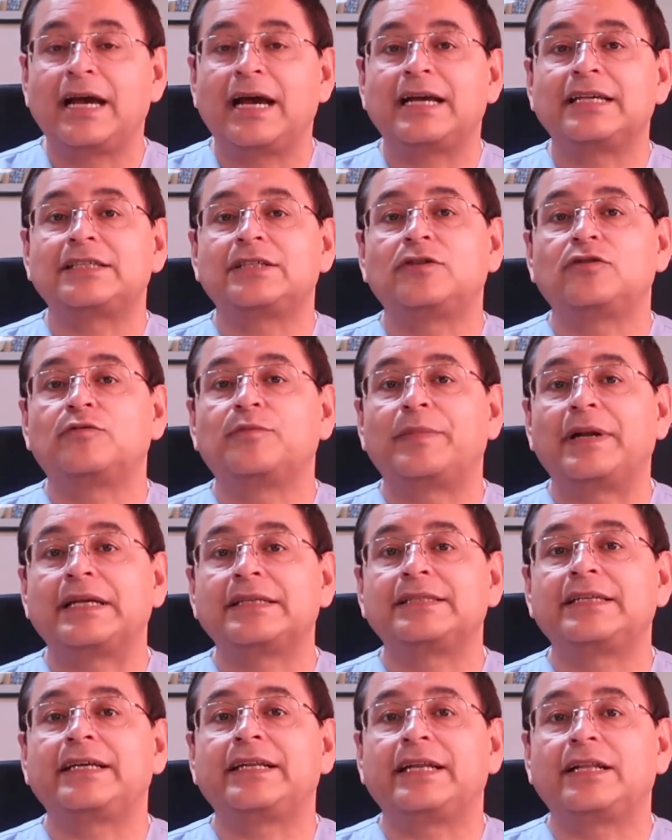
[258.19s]
Ha sido un
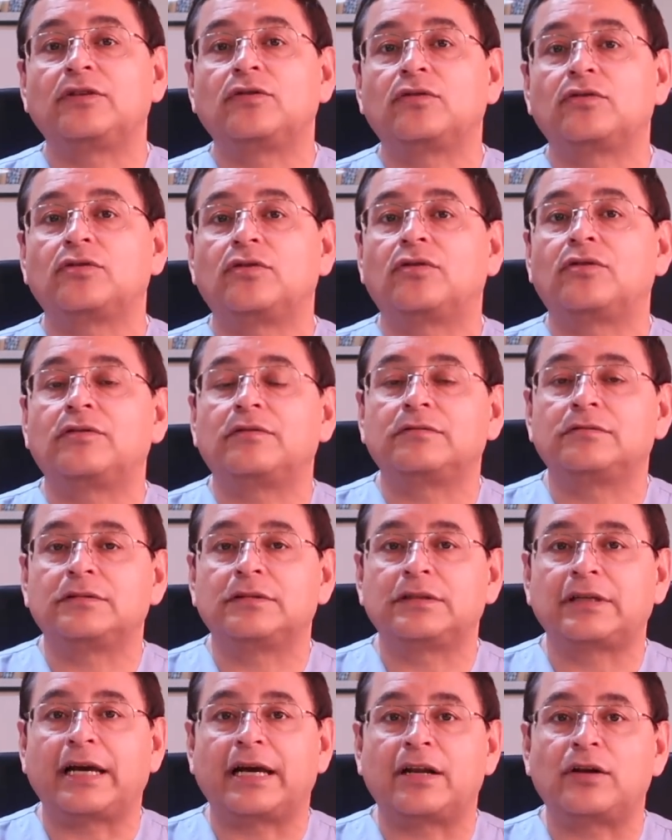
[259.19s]
placer, el doctor
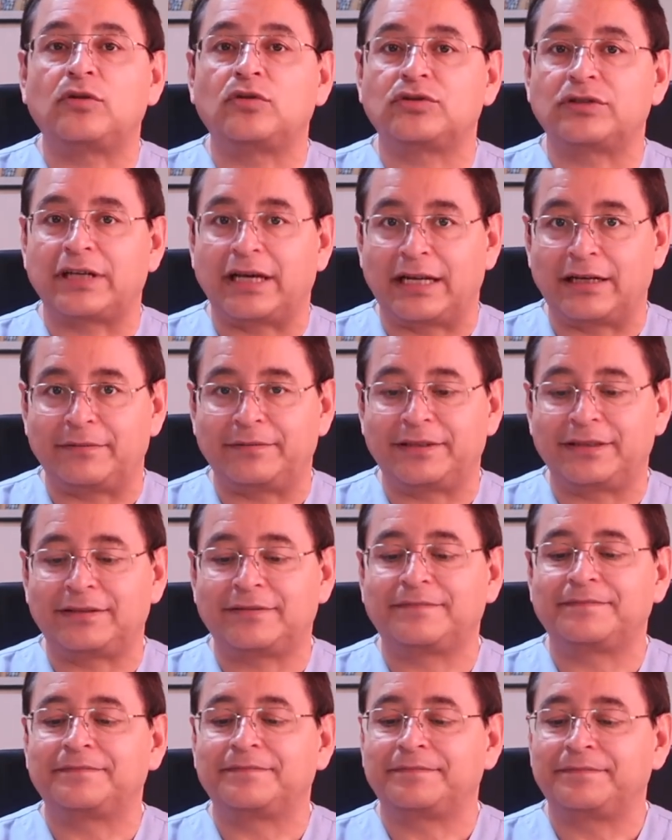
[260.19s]
Carlos Galvez.